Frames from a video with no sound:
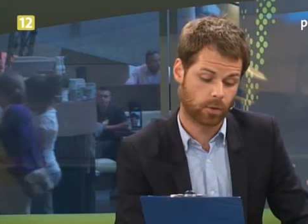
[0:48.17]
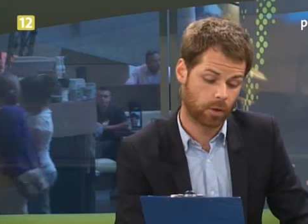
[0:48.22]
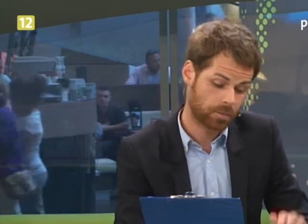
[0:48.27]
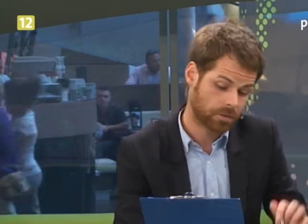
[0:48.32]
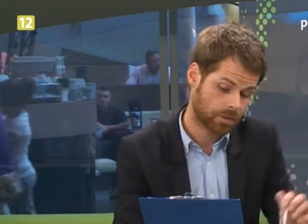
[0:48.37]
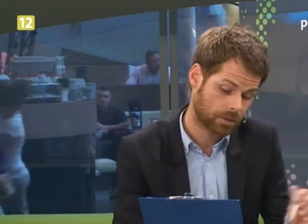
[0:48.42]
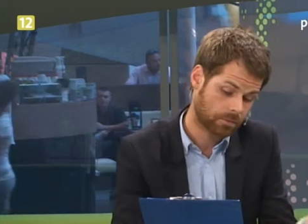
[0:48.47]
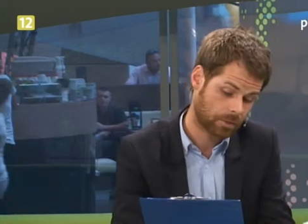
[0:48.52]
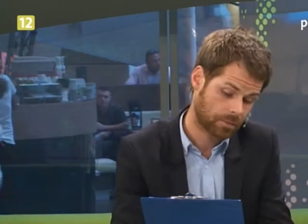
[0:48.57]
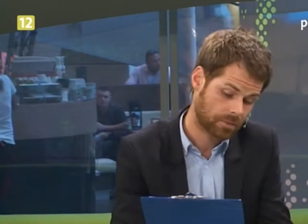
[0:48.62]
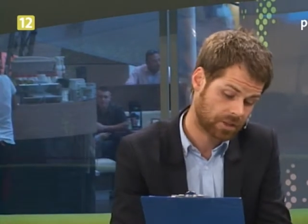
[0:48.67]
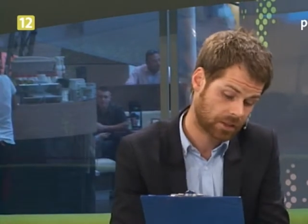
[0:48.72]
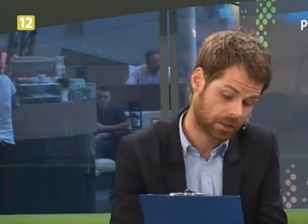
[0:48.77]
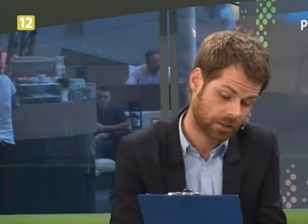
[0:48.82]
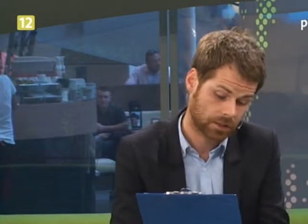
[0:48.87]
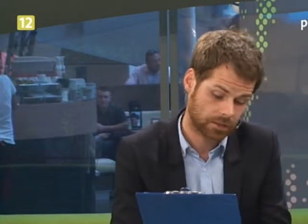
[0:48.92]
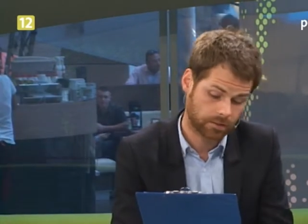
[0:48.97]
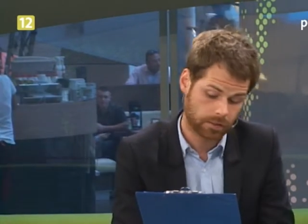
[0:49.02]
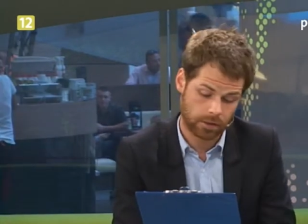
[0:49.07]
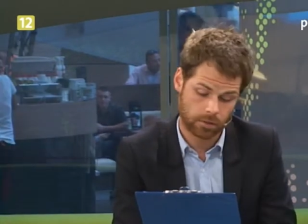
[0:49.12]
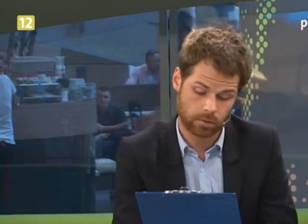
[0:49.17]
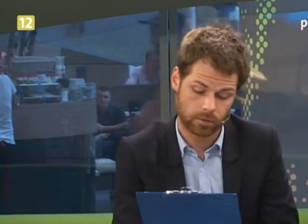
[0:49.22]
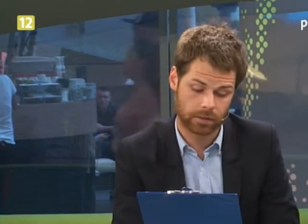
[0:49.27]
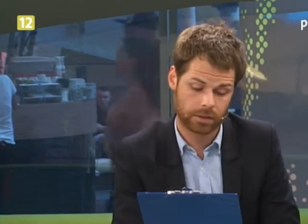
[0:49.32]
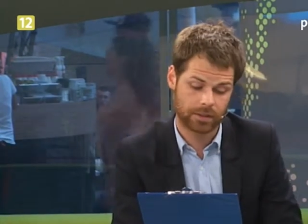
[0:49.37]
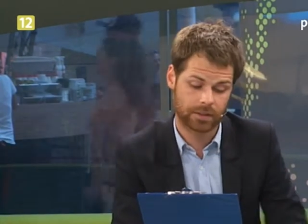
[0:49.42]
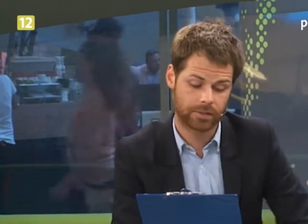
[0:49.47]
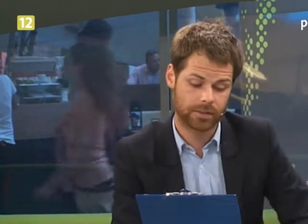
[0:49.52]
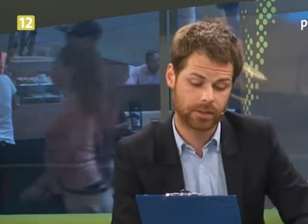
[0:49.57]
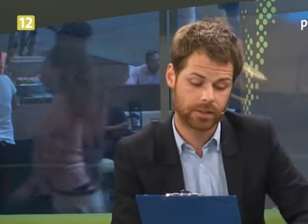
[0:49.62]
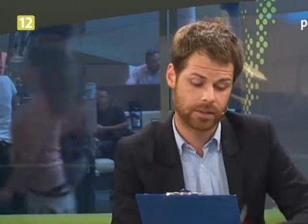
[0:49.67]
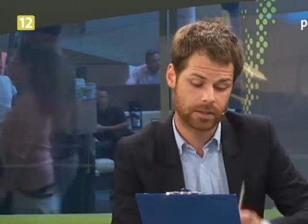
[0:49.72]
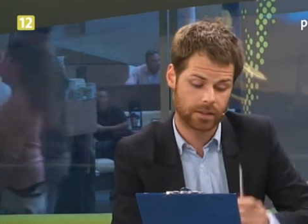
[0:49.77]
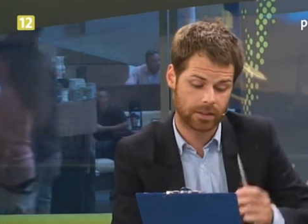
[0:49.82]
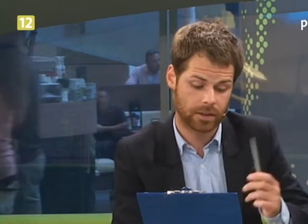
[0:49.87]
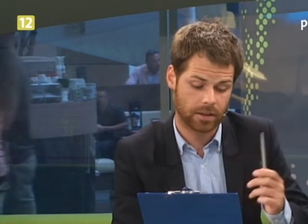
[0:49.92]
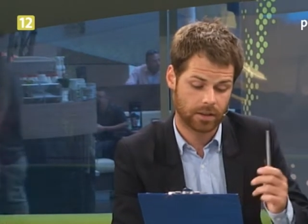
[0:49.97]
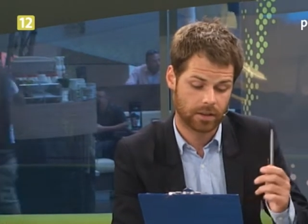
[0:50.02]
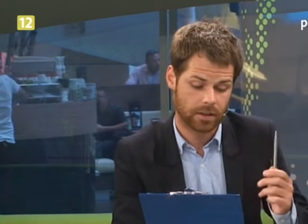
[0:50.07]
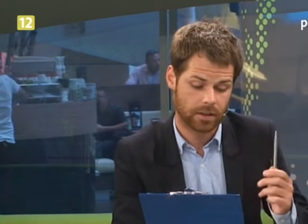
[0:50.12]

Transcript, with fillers: obcych mamy takie dwie krótkie definicje.